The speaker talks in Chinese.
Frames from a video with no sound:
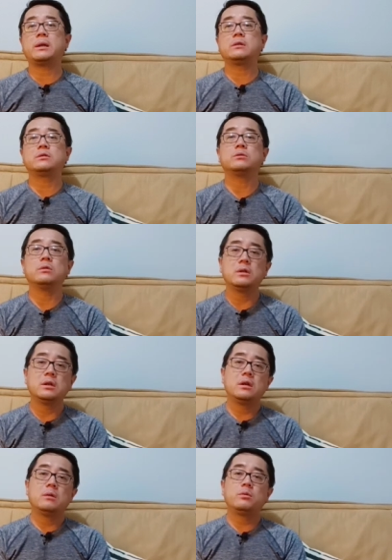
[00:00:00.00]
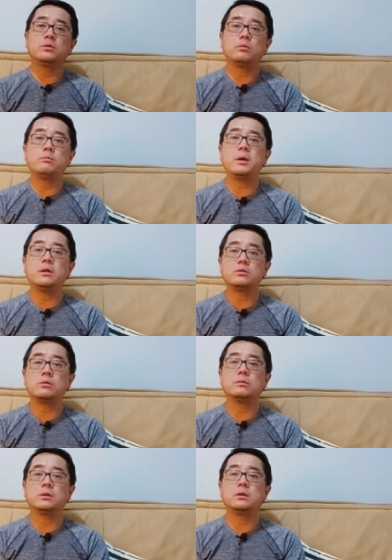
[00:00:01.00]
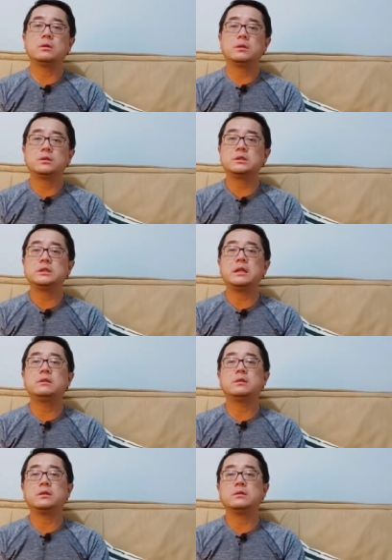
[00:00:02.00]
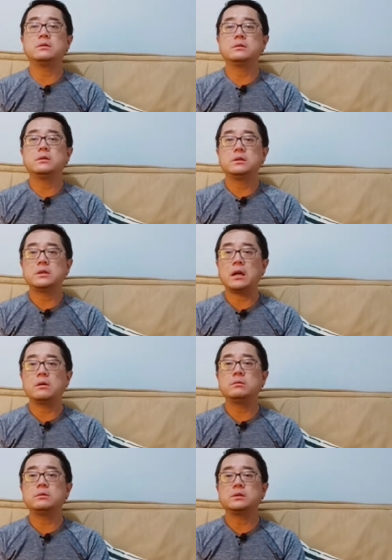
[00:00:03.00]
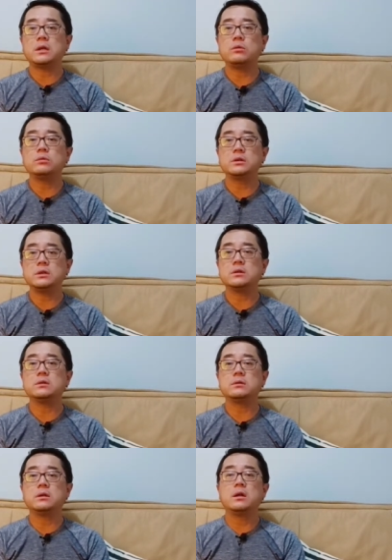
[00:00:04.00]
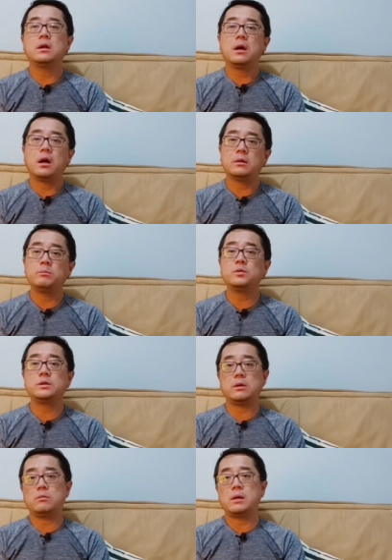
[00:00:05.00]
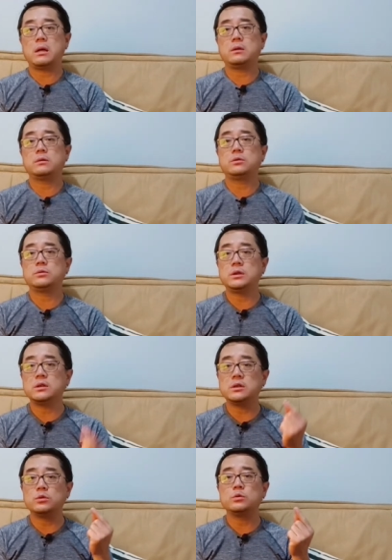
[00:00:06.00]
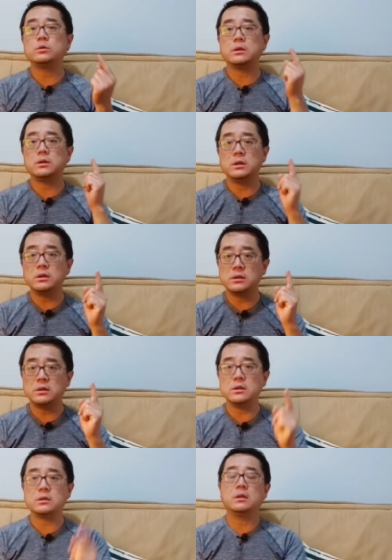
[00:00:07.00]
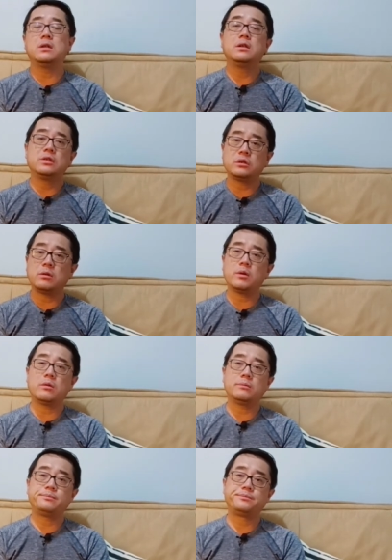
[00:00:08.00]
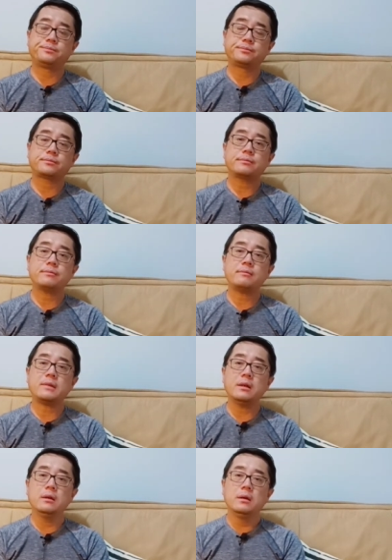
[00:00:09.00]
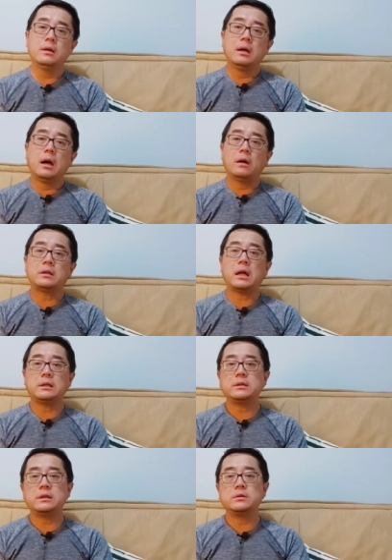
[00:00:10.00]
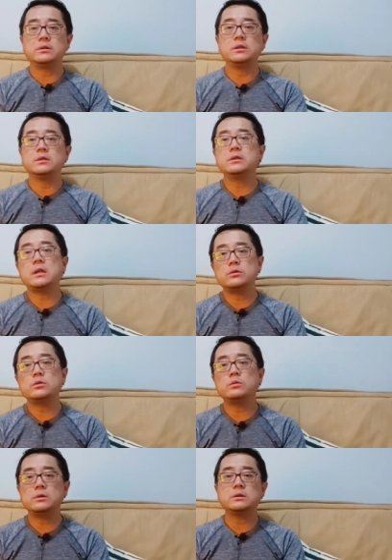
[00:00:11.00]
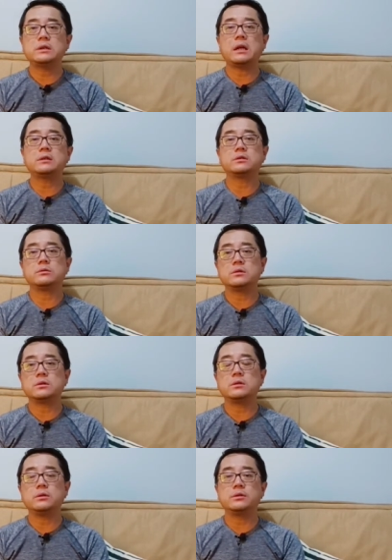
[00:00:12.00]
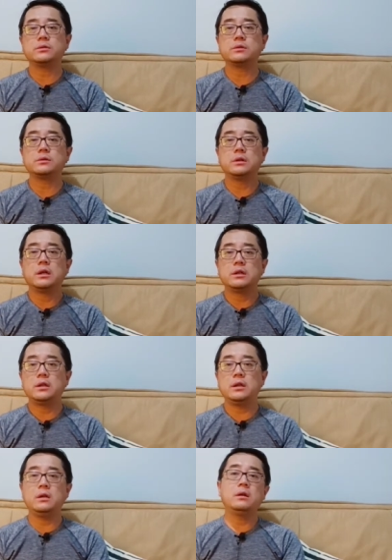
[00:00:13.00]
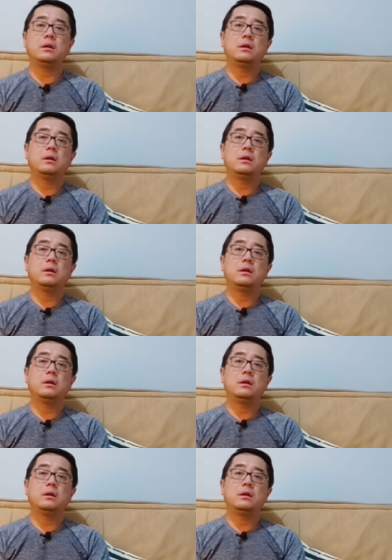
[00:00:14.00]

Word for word: 的这种不同变种的之间的一个残酷的相互的竞争，而目前我们看到就是一个胜出者，一个胜利者就是奥密克戎，啊，他在这个竞争当中呢，他使用的策略就是第一，